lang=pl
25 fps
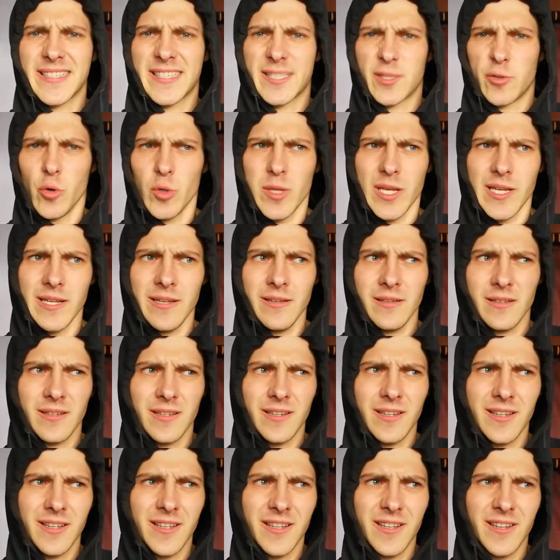Skóry?
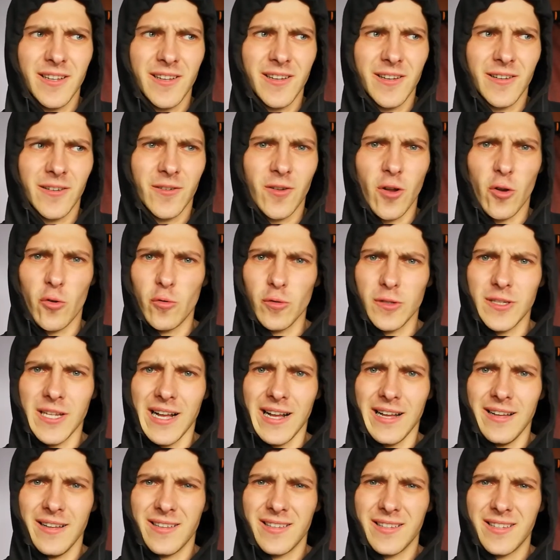
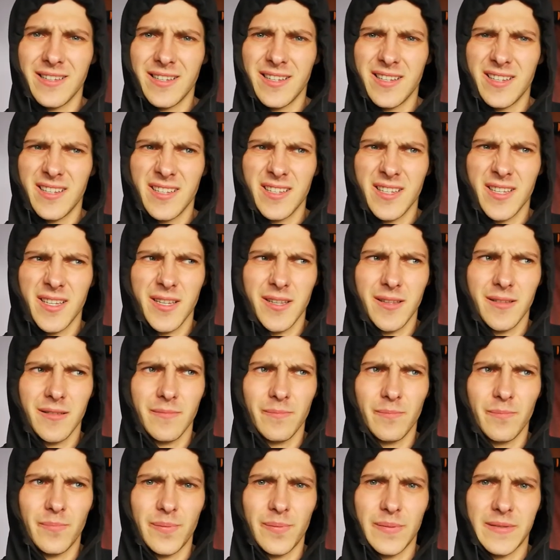Koguta?
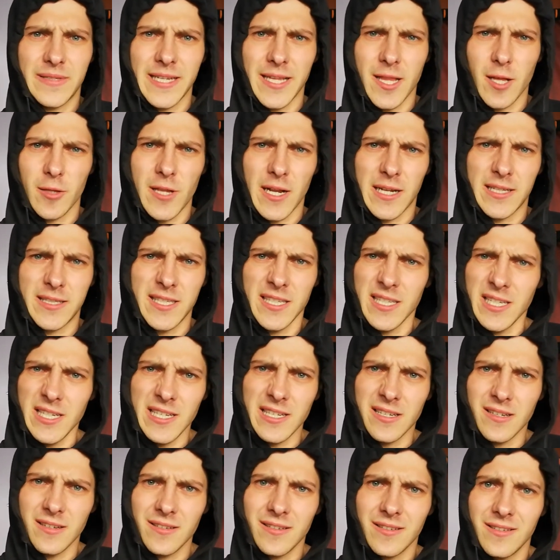
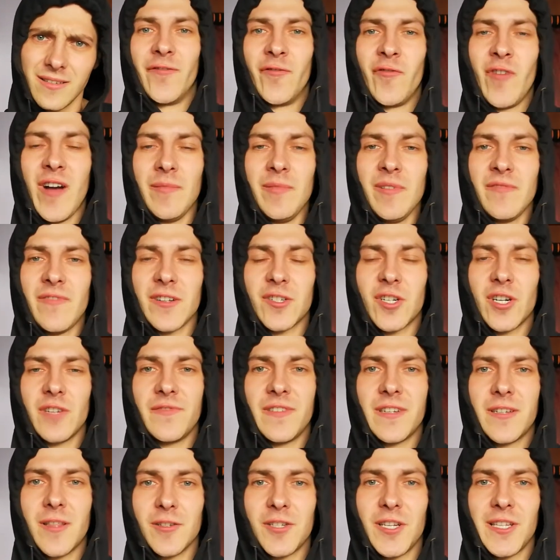Pterodaktyli?
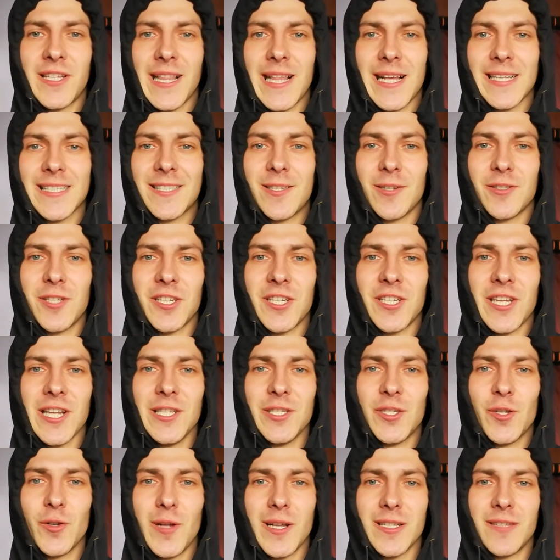Włamywaczowi grozi teraz do
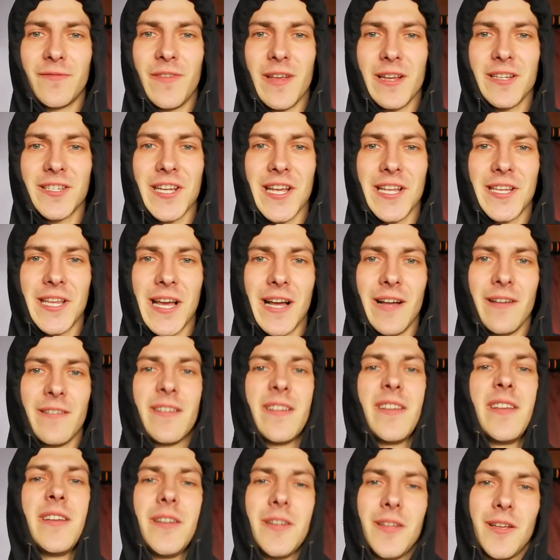10 lat więzienia.
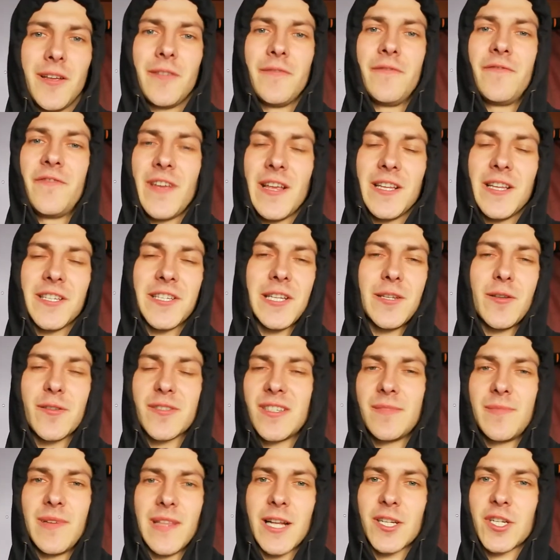W więzieniu
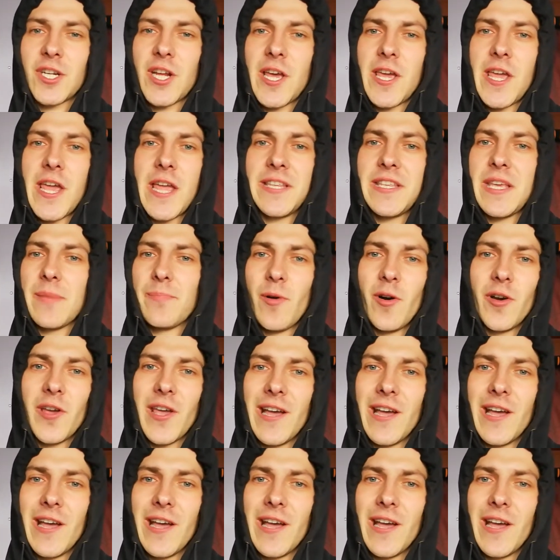sobie raczej nie